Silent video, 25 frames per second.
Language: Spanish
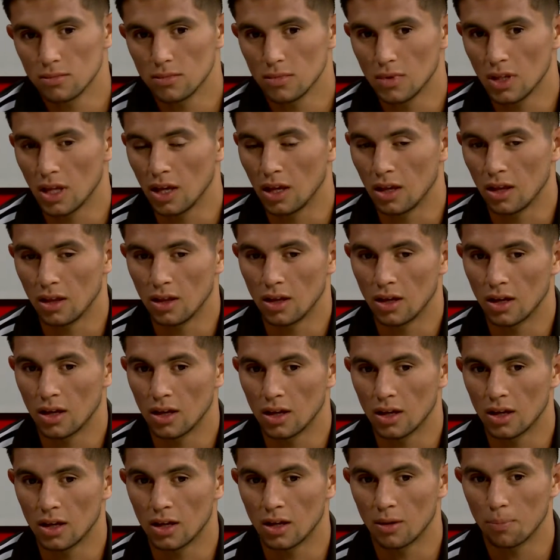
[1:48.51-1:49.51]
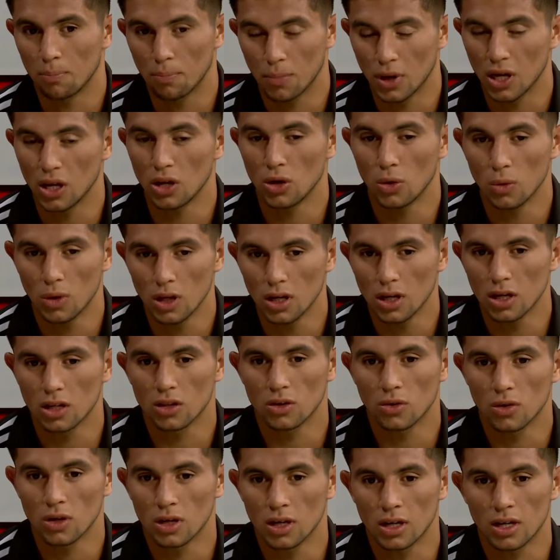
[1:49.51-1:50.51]
desde pre-novena
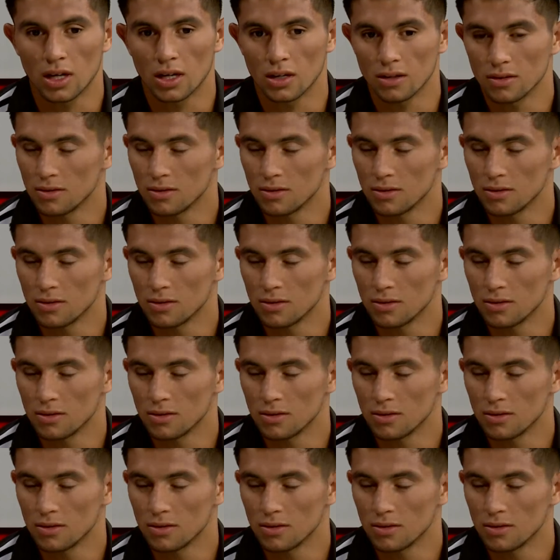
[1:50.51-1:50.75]
estoy acá.